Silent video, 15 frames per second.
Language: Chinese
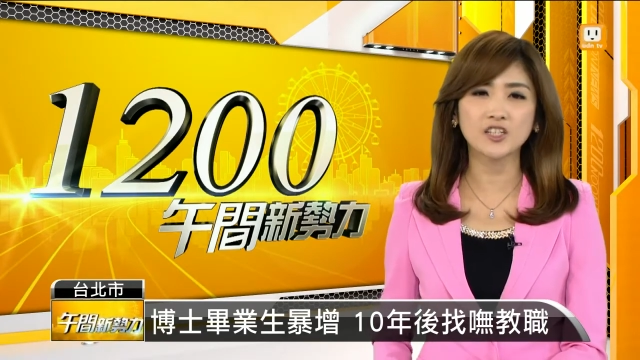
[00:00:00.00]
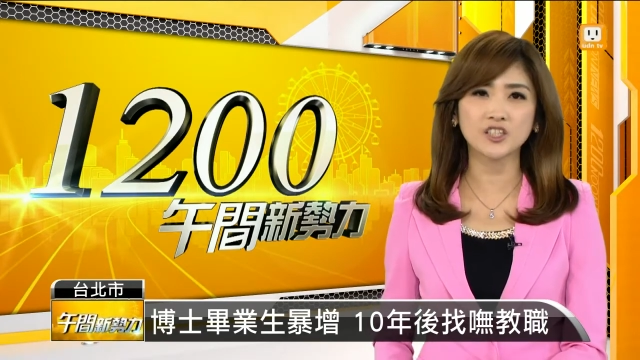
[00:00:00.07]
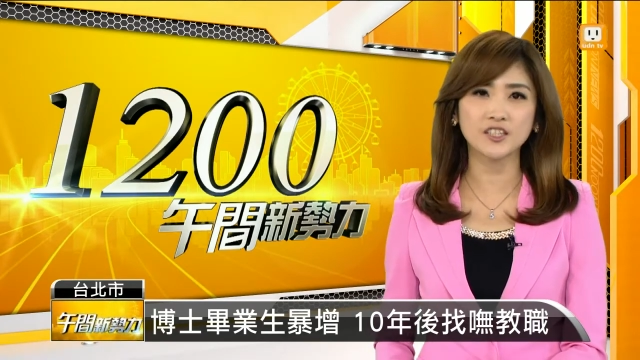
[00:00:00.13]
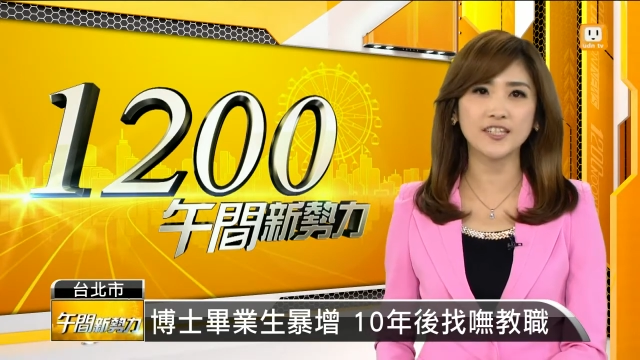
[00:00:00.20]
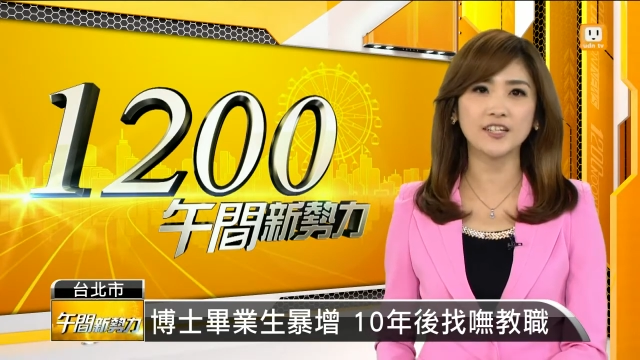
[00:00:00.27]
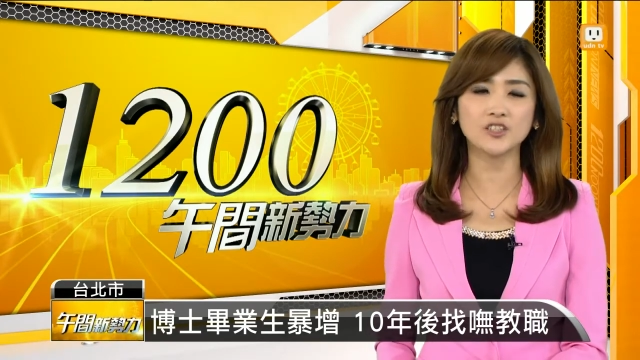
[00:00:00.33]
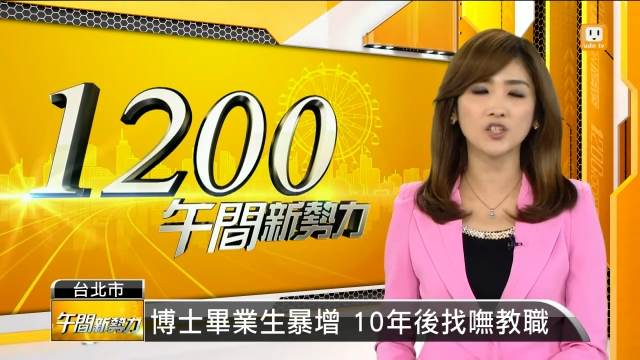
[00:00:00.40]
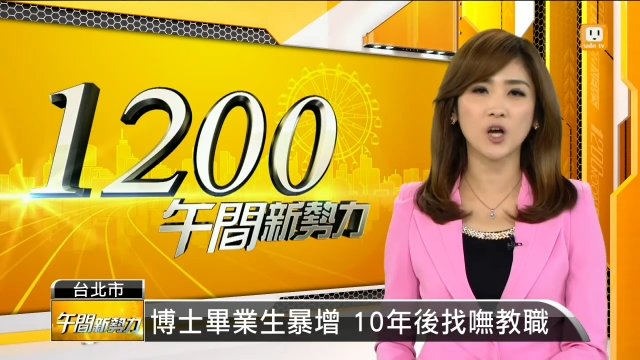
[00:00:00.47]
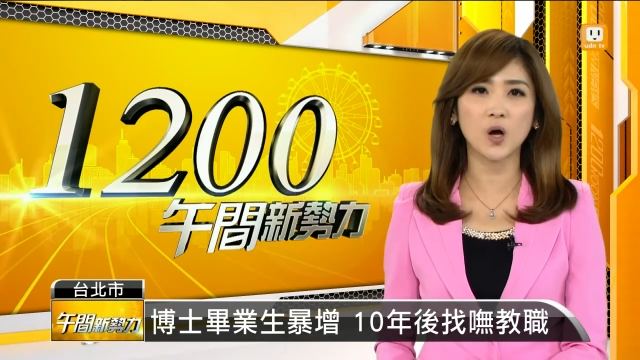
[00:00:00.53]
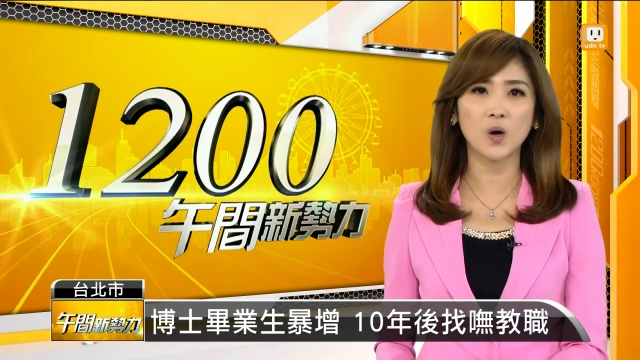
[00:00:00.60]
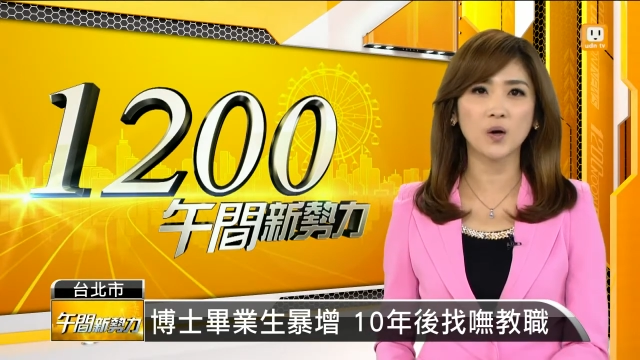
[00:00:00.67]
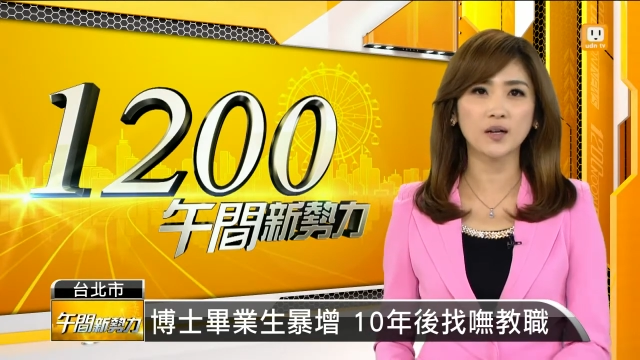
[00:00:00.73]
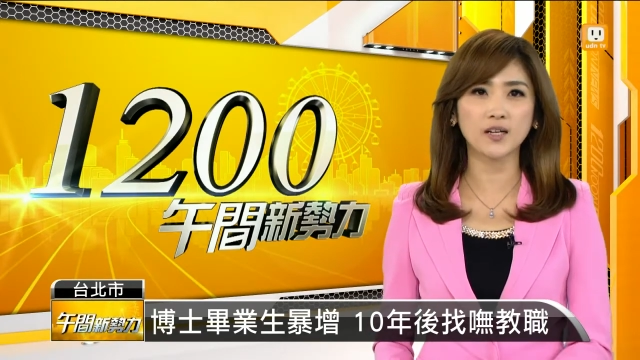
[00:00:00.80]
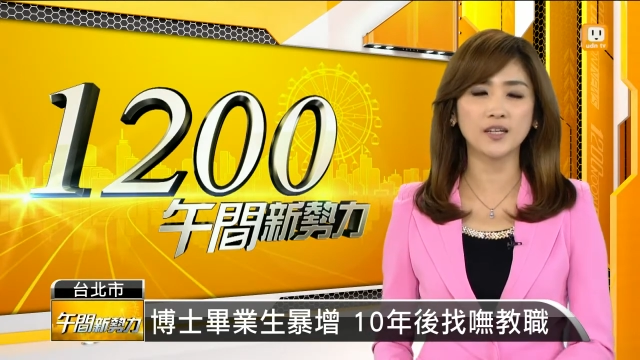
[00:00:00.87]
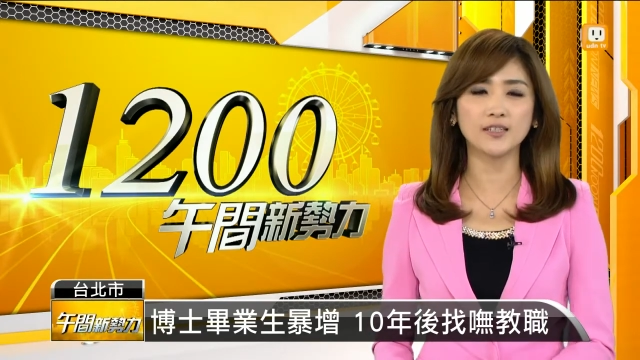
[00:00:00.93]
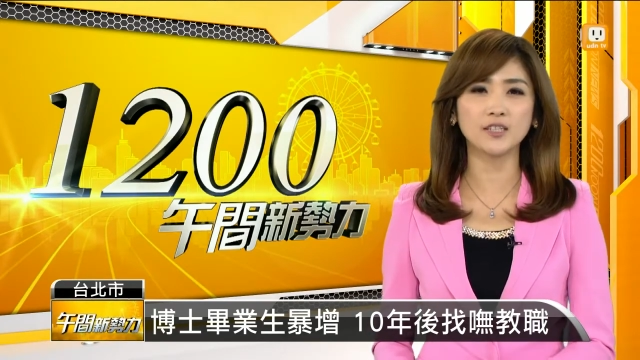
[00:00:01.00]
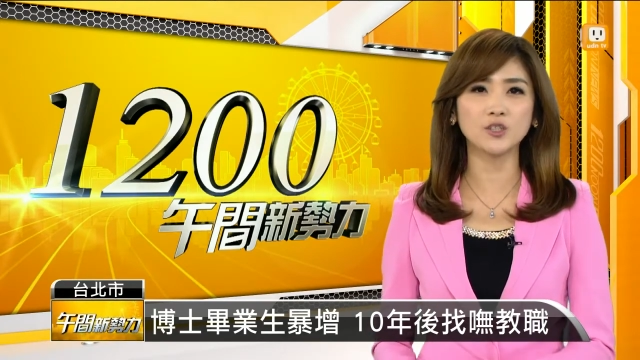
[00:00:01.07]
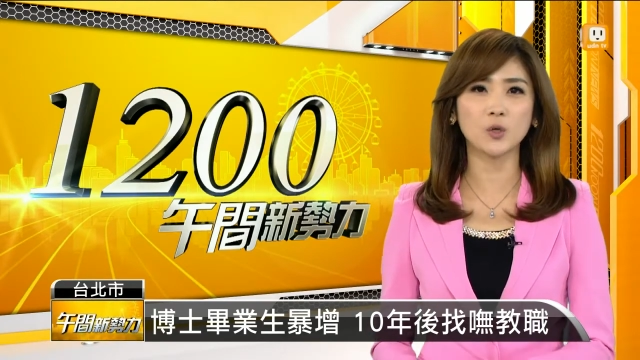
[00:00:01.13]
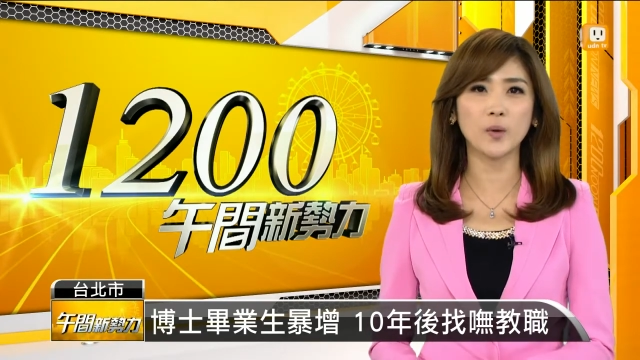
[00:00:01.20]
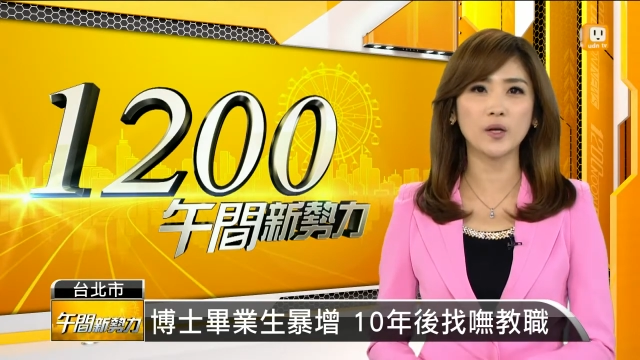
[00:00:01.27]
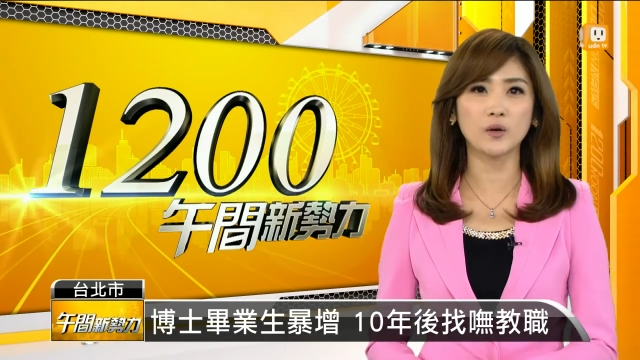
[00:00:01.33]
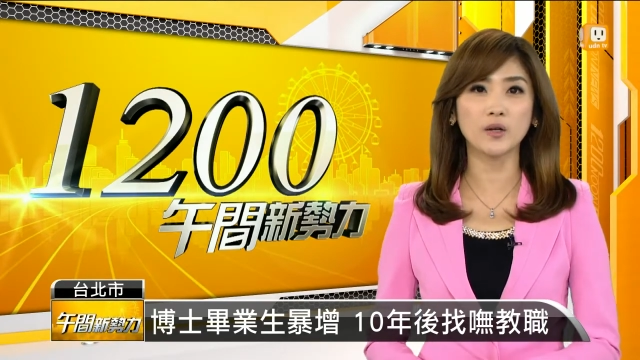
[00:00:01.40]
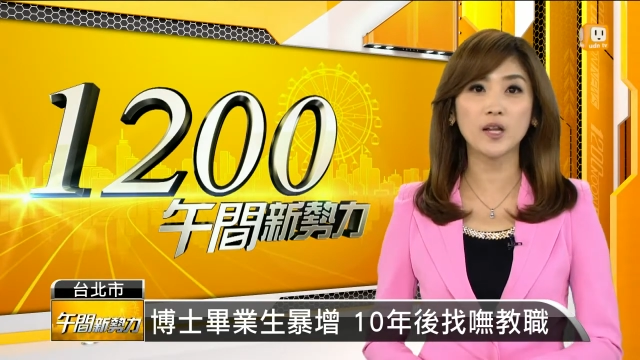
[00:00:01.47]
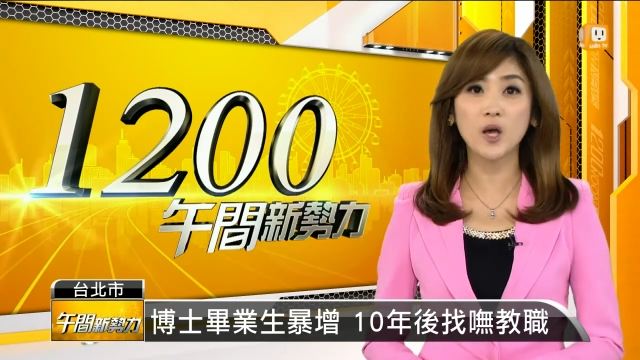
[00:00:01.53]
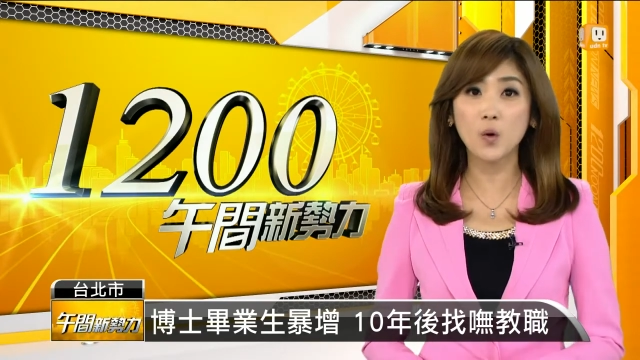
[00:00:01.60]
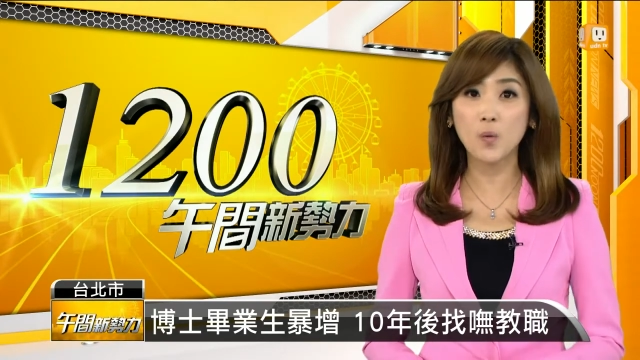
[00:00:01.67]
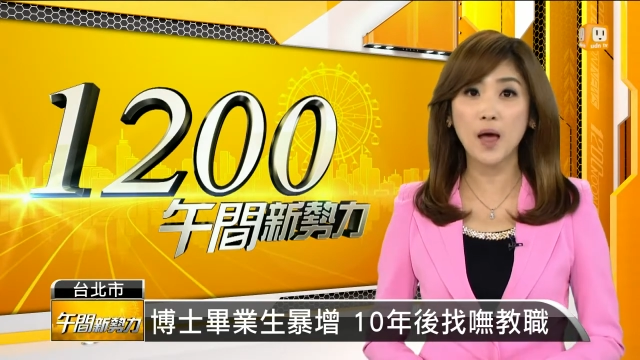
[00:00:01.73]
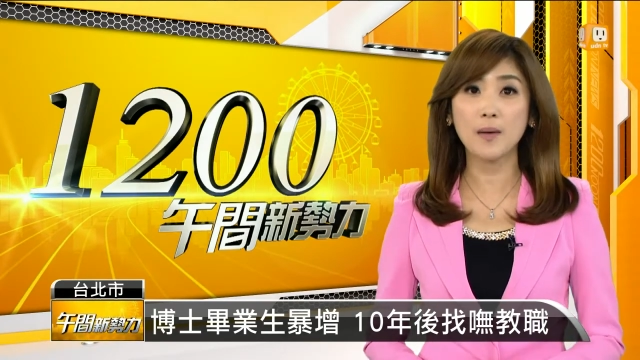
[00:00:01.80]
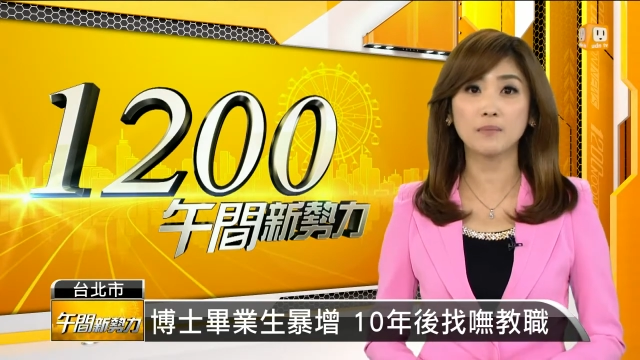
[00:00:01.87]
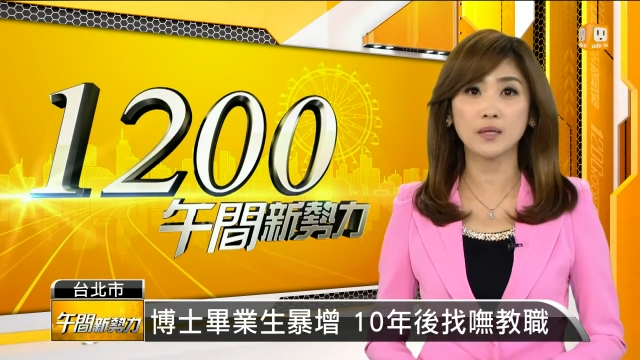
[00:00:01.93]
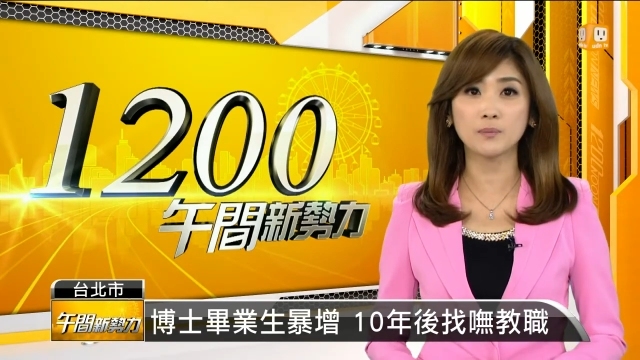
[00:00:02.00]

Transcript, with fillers: 十年之后，可能就会有六万